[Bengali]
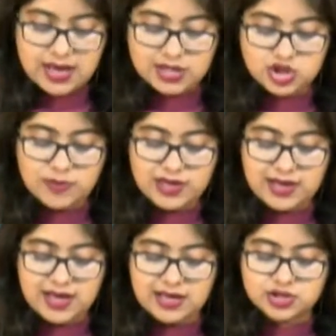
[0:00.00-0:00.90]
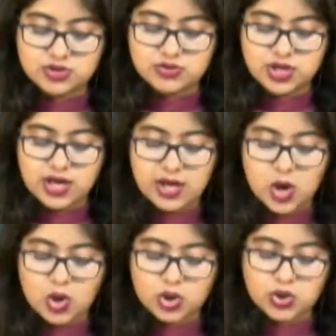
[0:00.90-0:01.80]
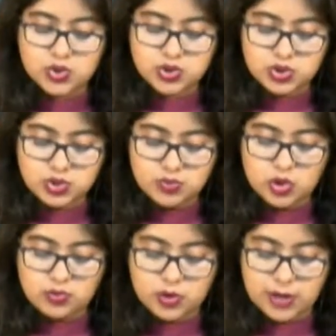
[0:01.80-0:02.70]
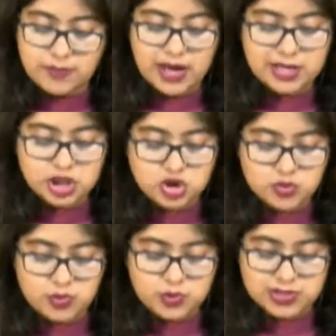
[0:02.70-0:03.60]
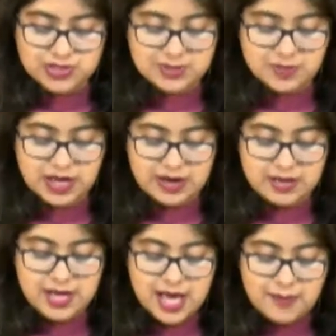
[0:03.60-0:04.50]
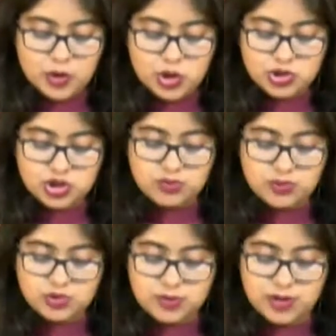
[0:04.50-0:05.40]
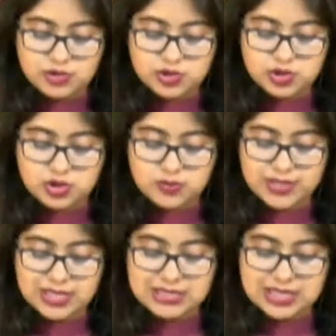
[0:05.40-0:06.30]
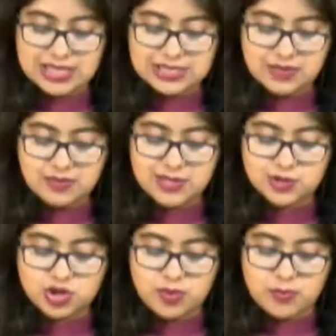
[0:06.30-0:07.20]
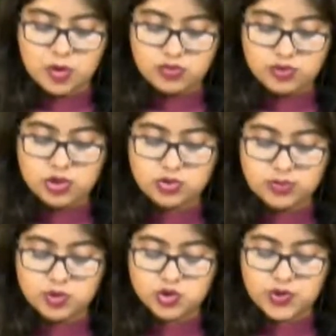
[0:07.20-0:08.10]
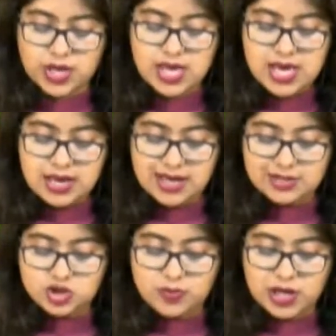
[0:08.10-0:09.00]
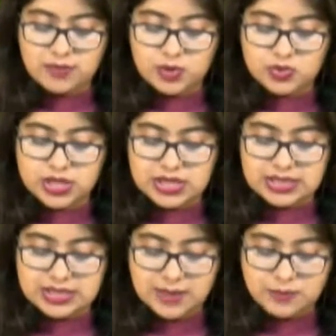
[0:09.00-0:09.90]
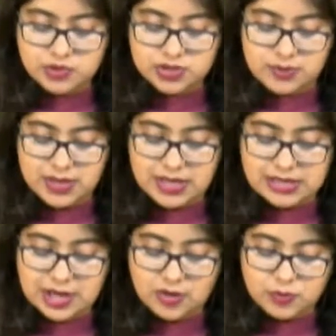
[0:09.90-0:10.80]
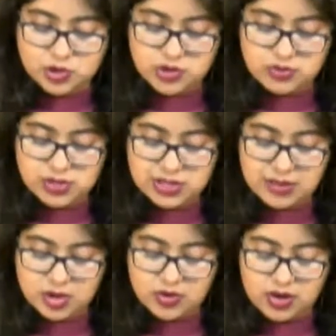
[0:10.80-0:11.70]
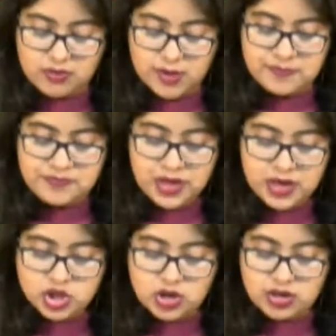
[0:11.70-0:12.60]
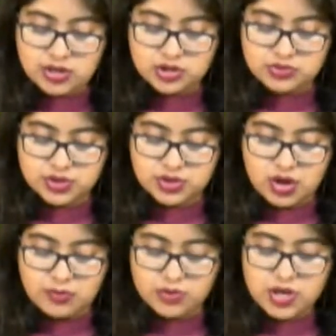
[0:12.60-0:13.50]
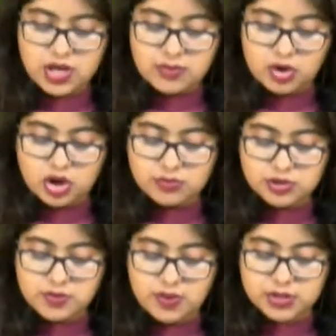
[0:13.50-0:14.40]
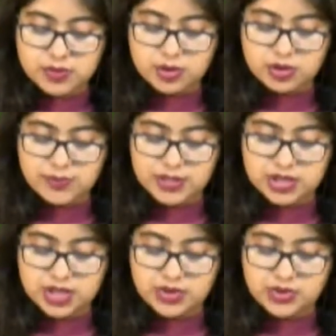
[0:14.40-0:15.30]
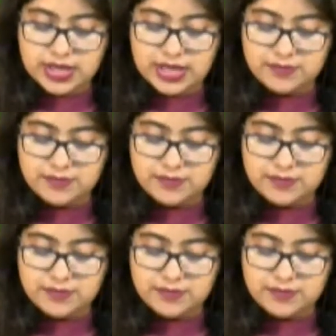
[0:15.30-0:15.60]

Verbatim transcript: রাজ্যপালের এই আচরণকে অসৌজন্যমূলক বলে পাল্টা স্বরূপ হয়েছেন স্পিকার পরিষদীয় মন্ত্রী পার্থ চট্টোপাধ্যায় জানিয়েছেন বিধানসভার পরবর্তী অধিবেশনে রাজ্যপালের বিরুদ্ধে নিন্দা প্রস্তাব এনে তার অপসারণের দাবি করা হবে সরকারি সূত্রের খবর খবর মুখ্যমন্ত্রী মমতা বন্দ্যোপাধ্যায়ও এই